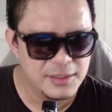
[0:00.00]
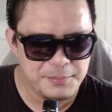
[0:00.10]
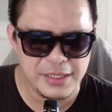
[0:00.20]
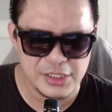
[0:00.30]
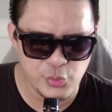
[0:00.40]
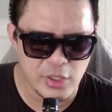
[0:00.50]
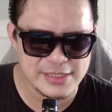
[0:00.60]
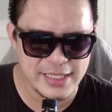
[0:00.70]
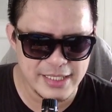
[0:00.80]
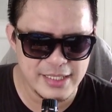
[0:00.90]
padahal suara
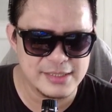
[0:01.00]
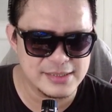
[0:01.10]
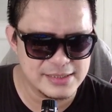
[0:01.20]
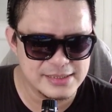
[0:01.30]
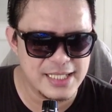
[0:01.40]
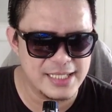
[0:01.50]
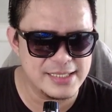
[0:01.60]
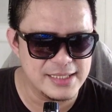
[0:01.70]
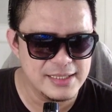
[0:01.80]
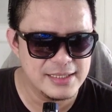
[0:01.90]
snare-nya
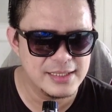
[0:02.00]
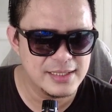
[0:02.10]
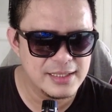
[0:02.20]
sadis sih ya.